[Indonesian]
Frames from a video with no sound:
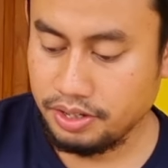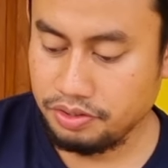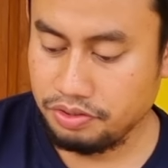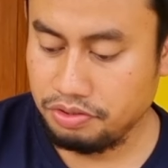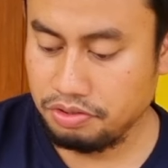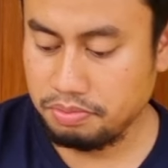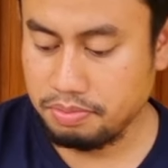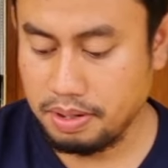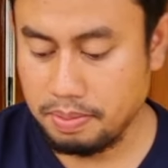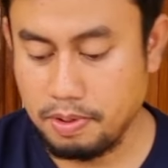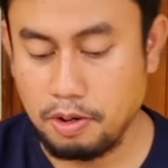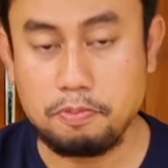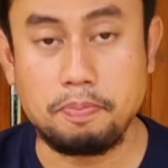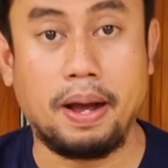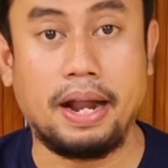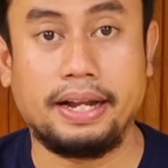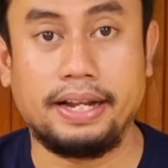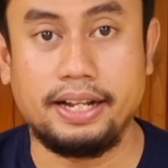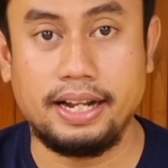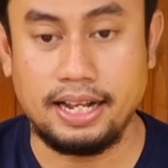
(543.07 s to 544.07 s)
cuma mau
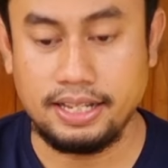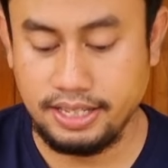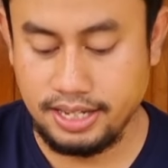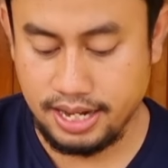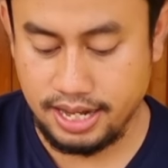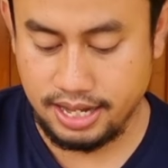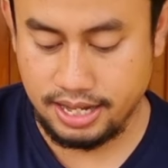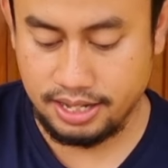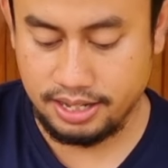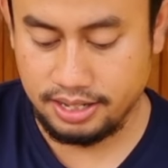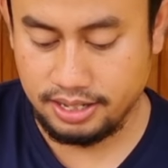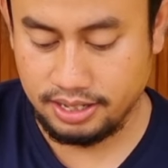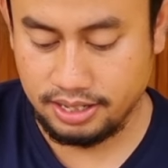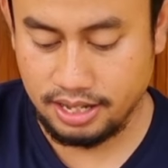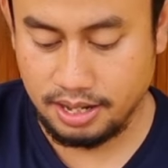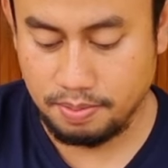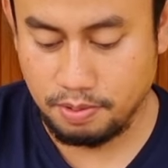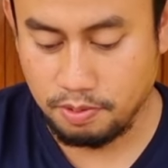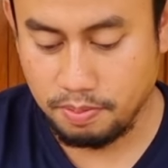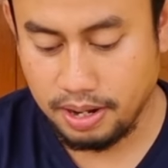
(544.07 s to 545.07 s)
panen aja,
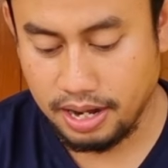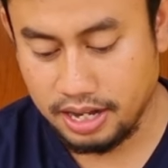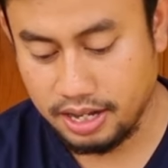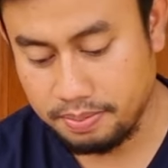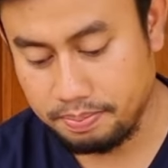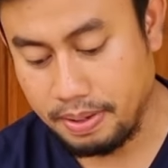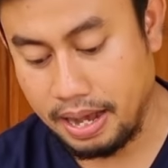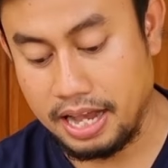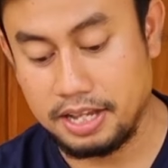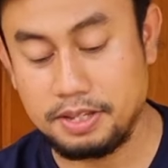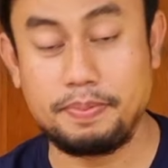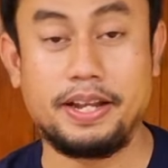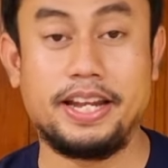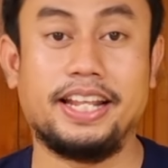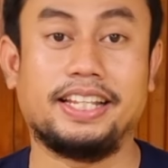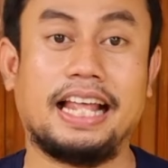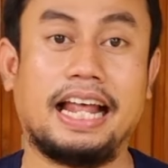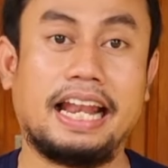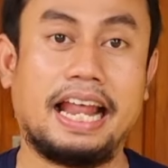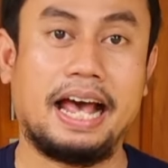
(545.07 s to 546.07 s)
nggak mau bahas media
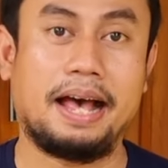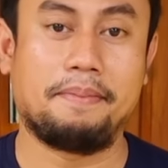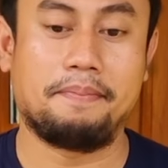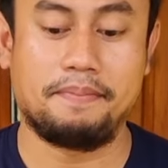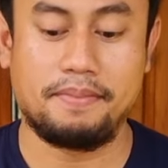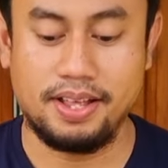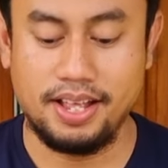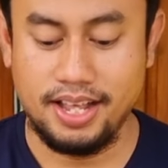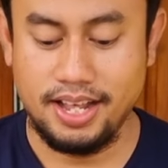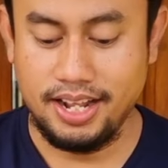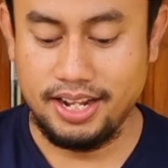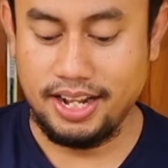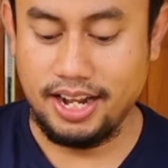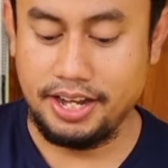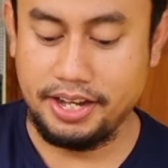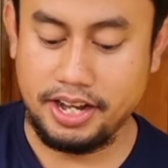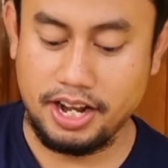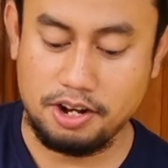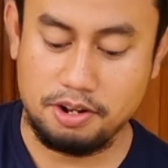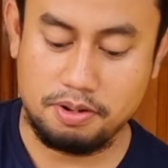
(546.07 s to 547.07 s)
tanam.
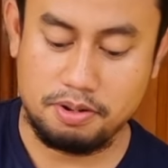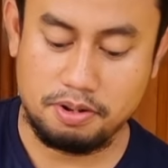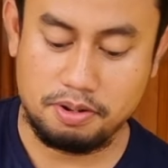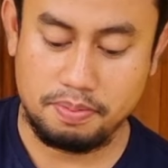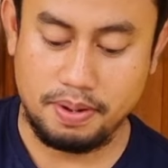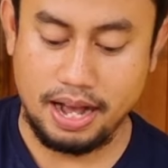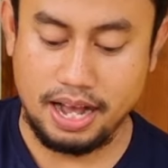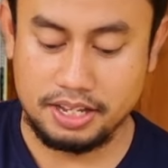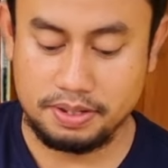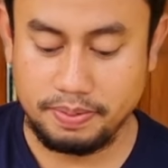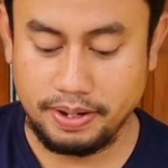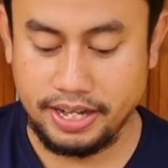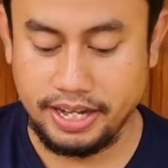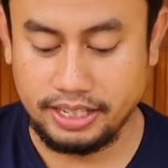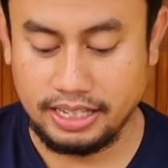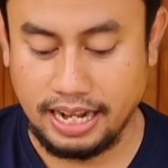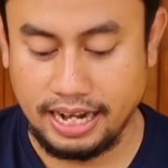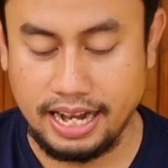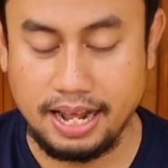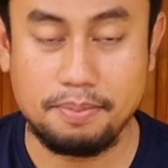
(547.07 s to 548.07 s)
Nanti kalau bahas media
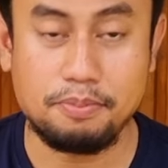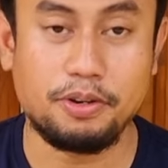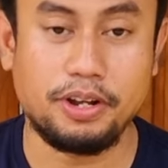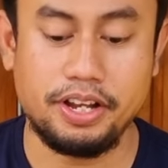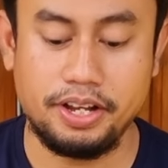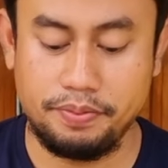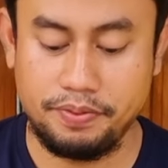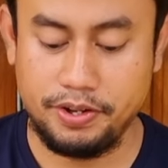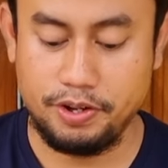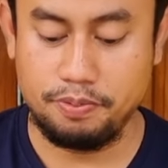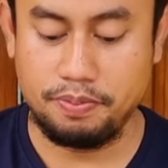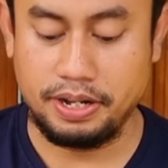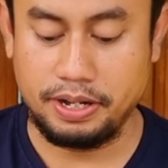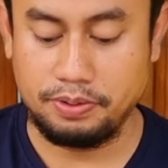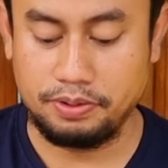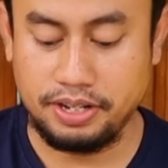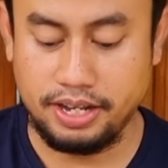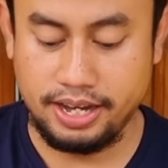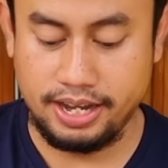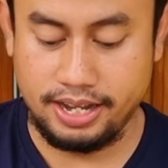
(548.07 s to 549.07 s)
tanah mungkin di video
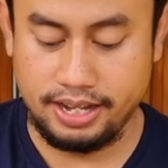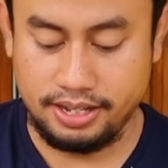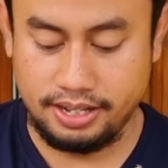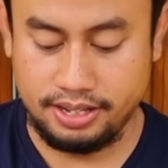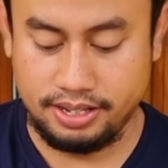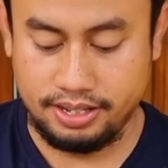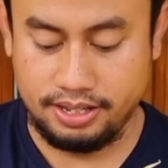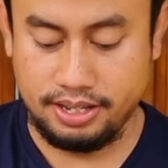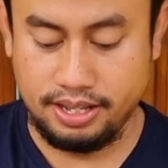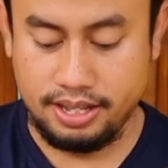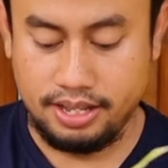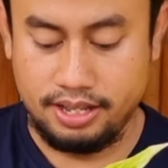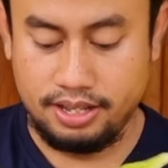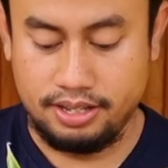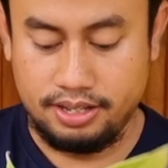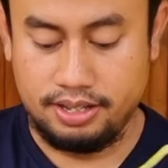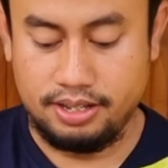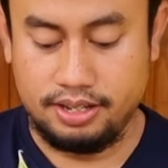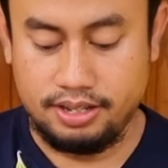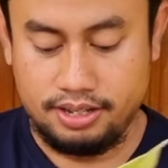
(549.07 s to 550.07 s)
berikutnya ya.
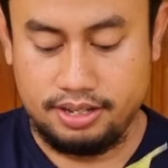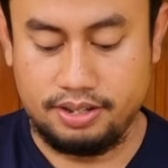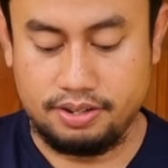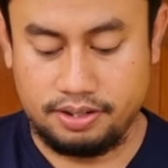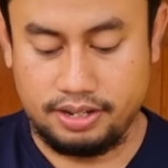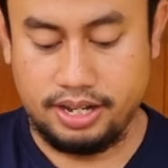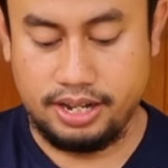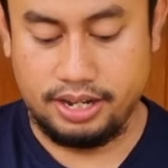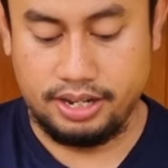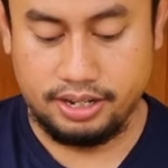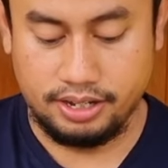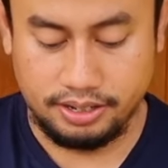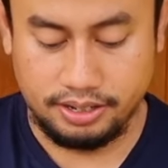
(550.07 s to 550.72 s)
Oke.